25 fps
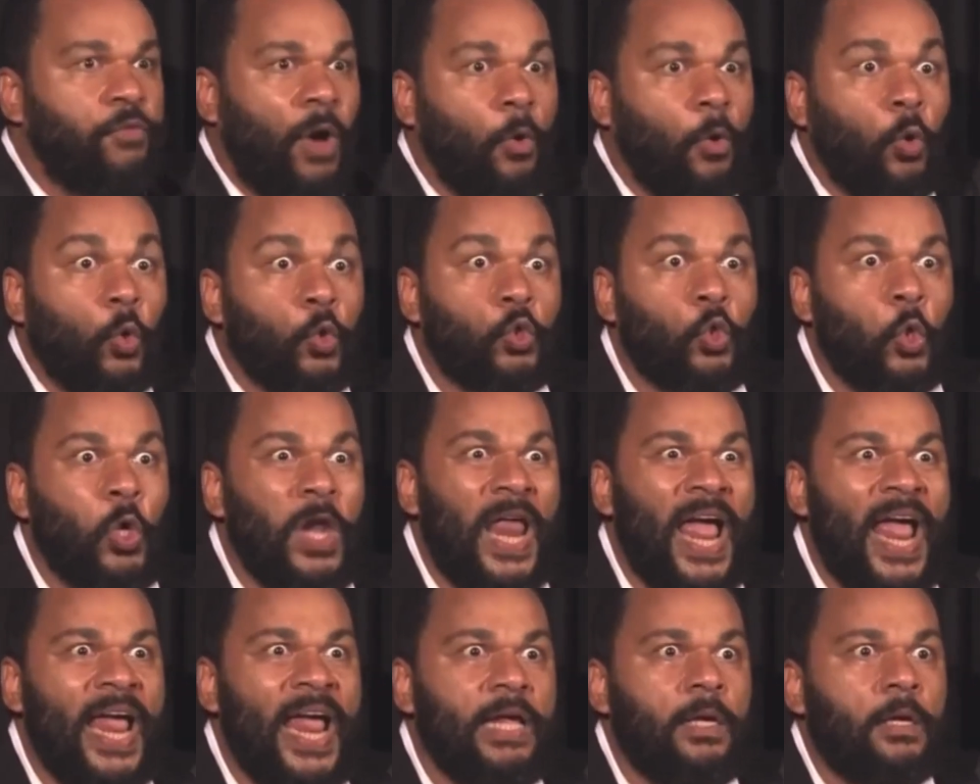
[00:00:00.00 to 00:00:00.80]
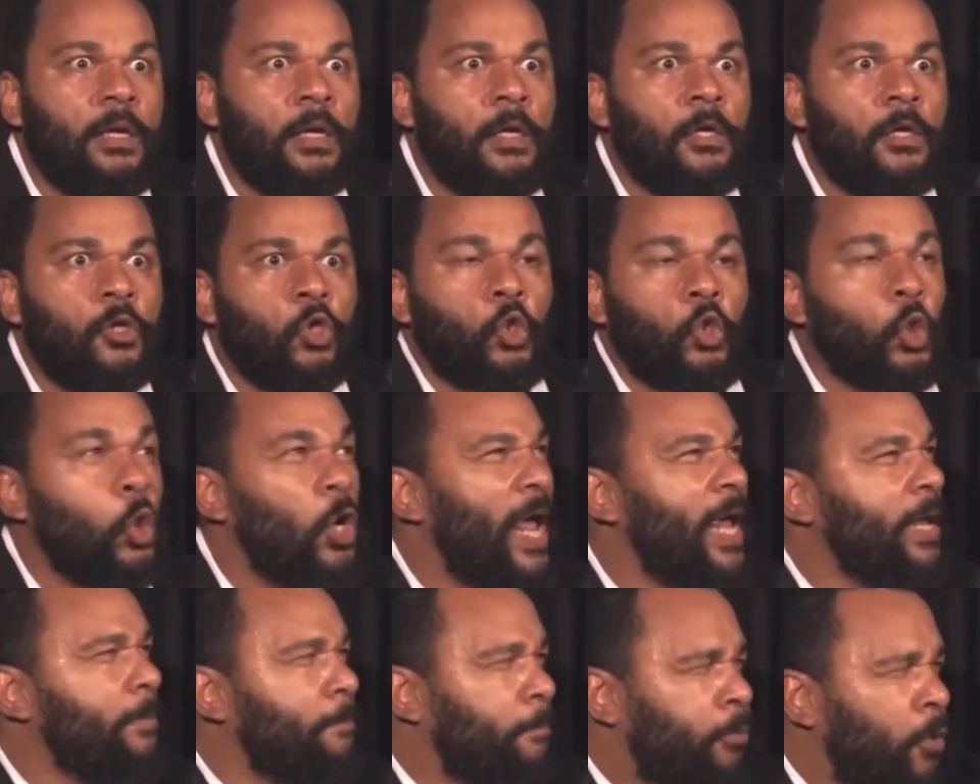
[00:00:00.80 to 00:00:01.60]
le soleil.
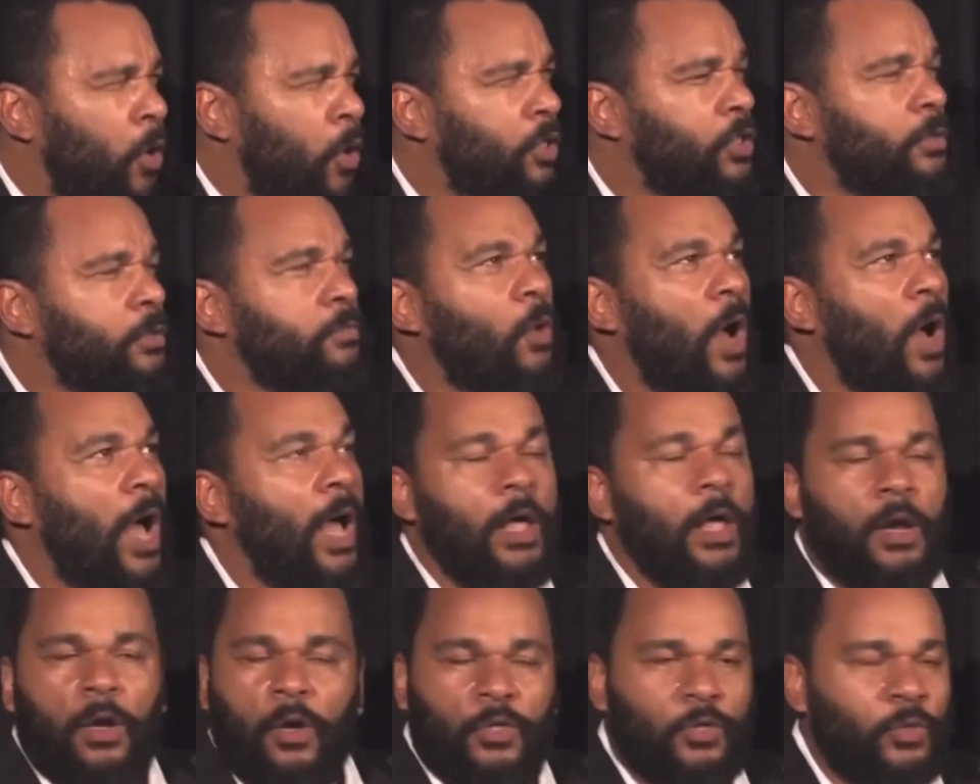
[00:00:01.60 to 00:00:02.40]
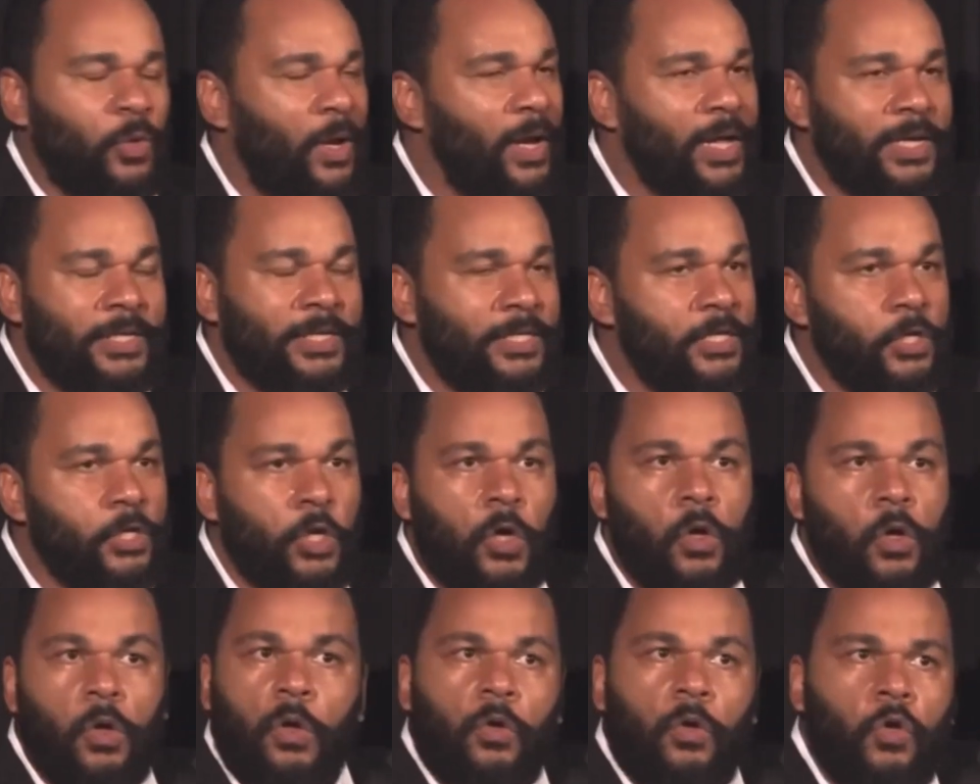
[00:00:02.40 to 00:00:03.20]
Soleil, bronze moi Le soleil dit
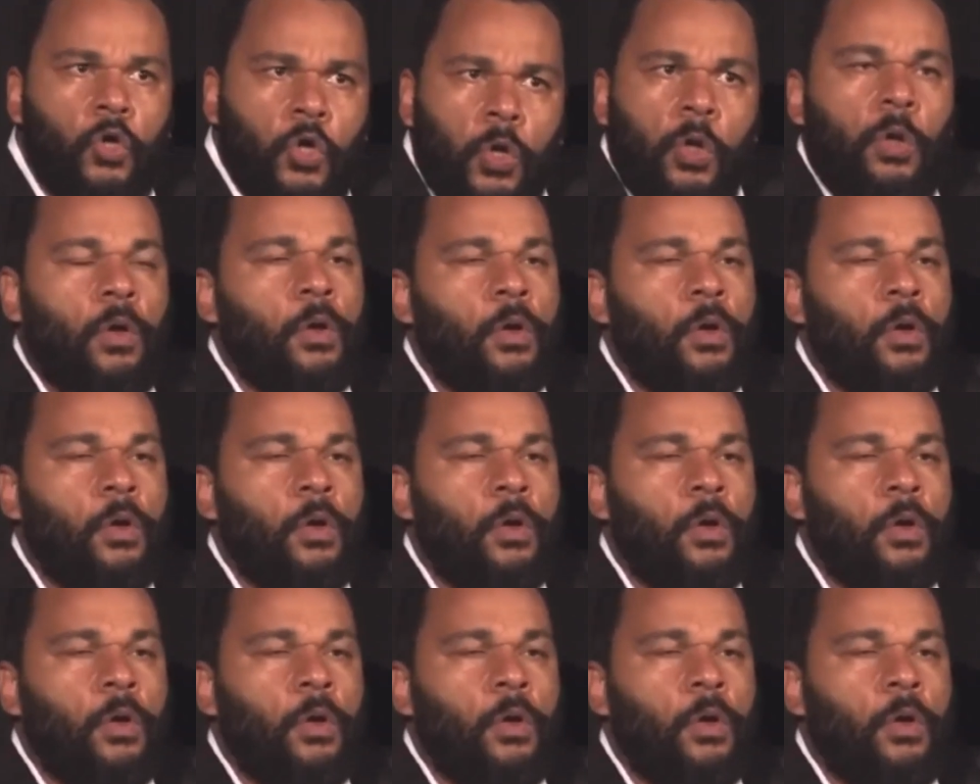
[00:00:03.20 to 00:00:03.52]
non, non.